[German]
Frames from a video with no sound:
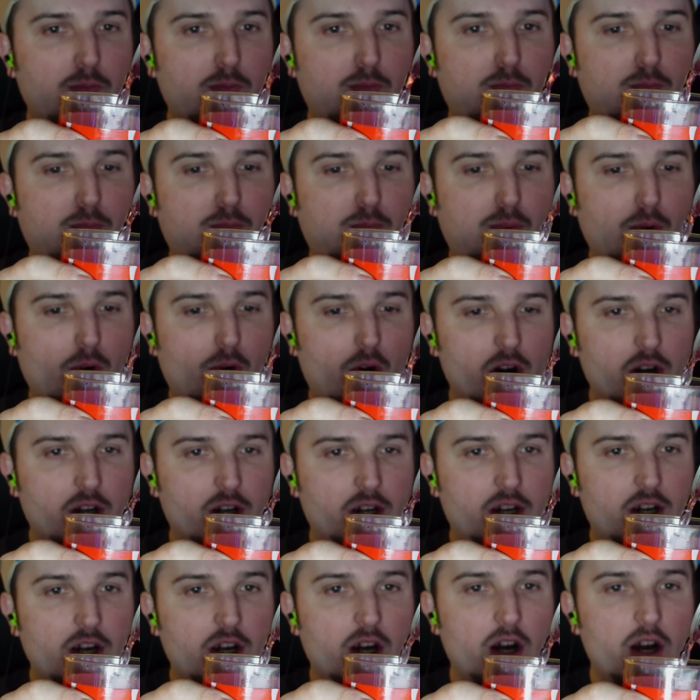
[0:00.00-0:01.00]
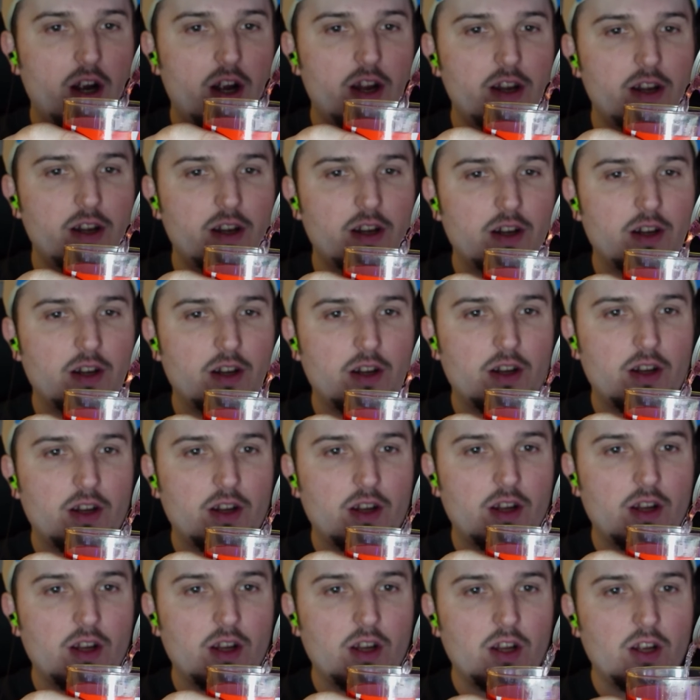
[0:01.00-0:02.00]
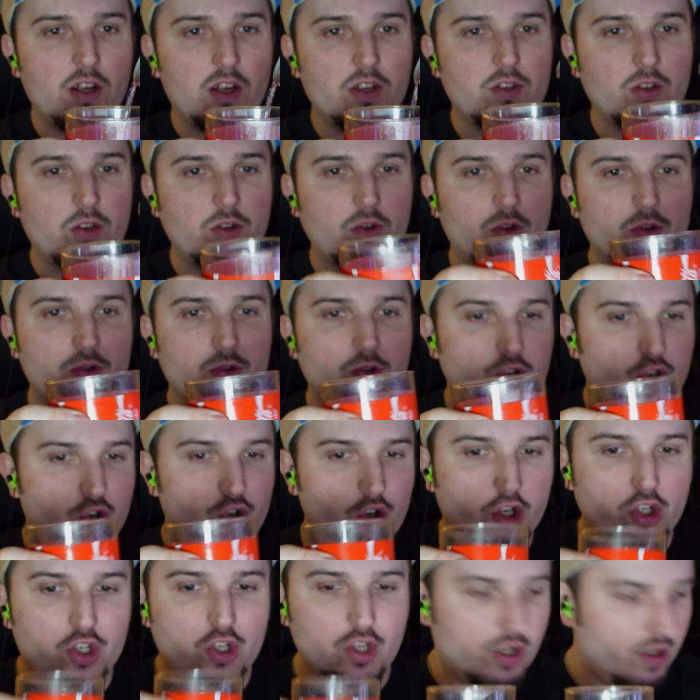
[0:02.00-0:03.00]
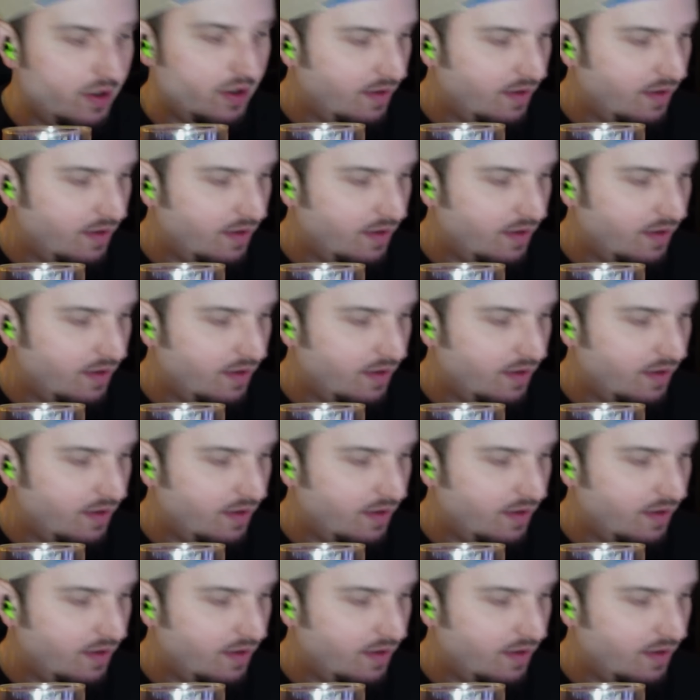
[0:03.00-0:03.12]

Boah, geil. So, nur so ein Stückchen.